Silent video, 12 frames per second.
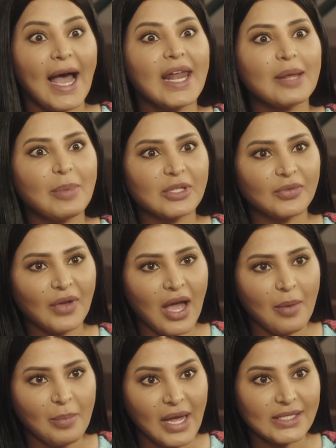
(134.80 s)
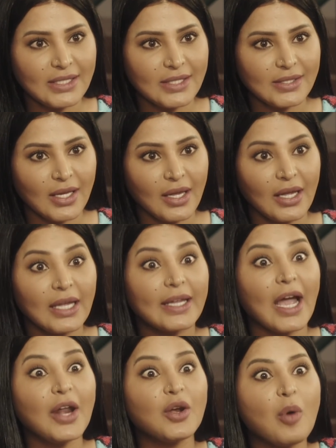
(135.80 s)
انا بتفهم مع عزيزه
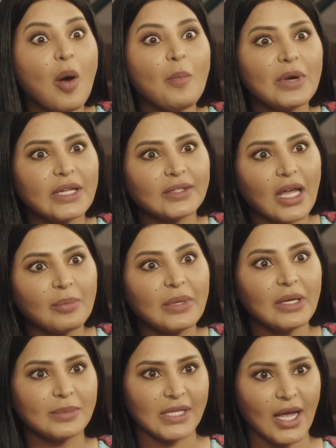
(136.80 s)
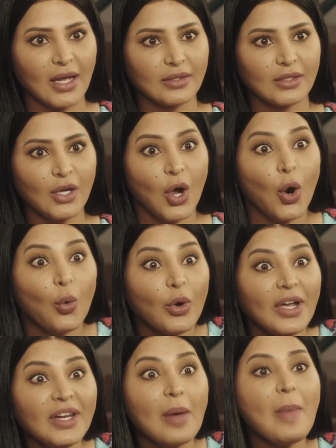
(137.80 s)
كانهم هم اللي طالبين مساعد
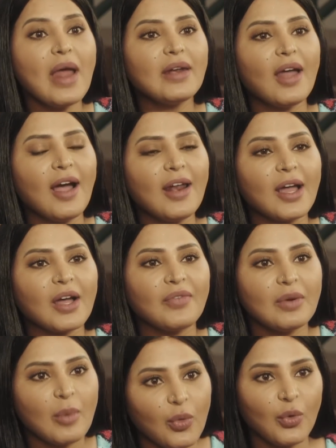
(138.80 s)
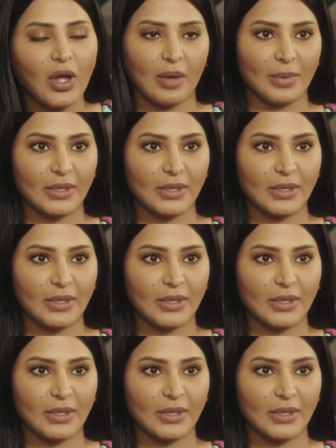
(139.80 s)
واحنا ما لنا علاقه في الموضوع